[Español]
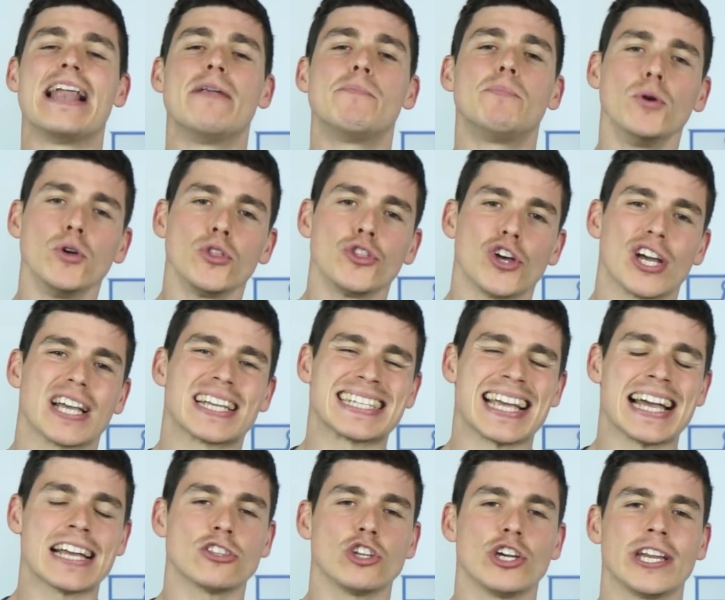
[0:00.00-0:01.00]
el punto
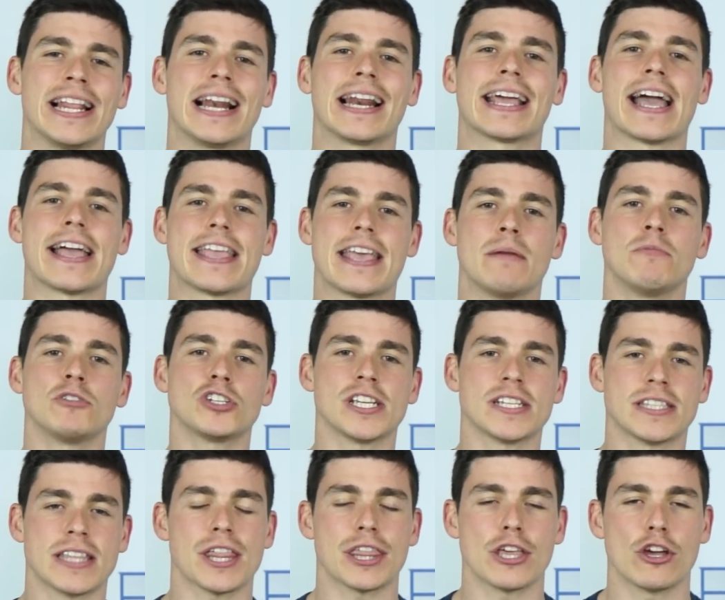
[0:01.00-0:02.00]
exacto en el que hayamos
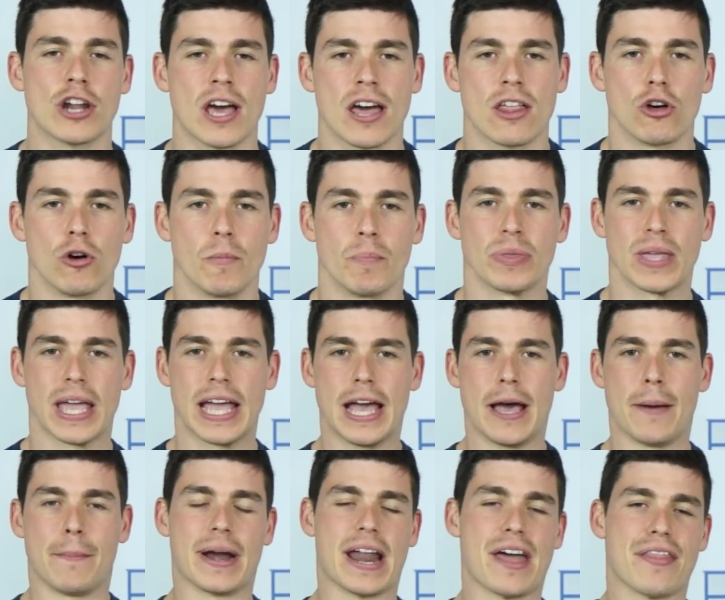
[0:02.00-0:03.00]
estacionado.
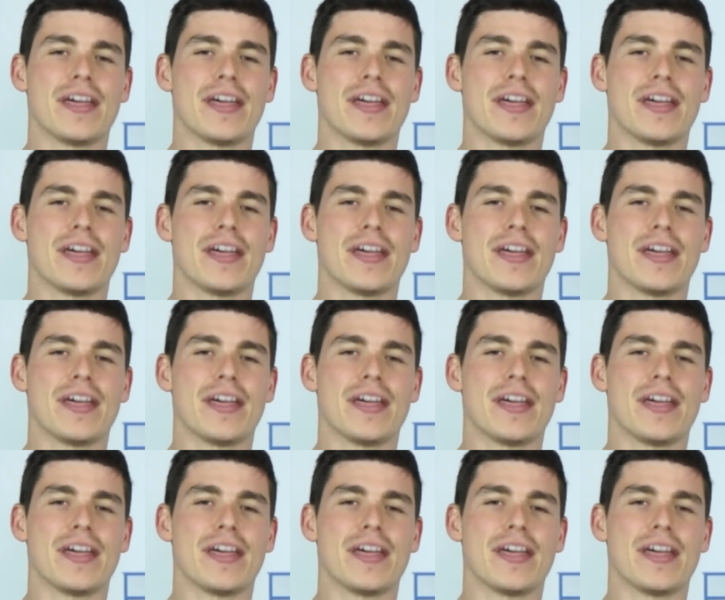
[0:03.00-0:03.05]
Para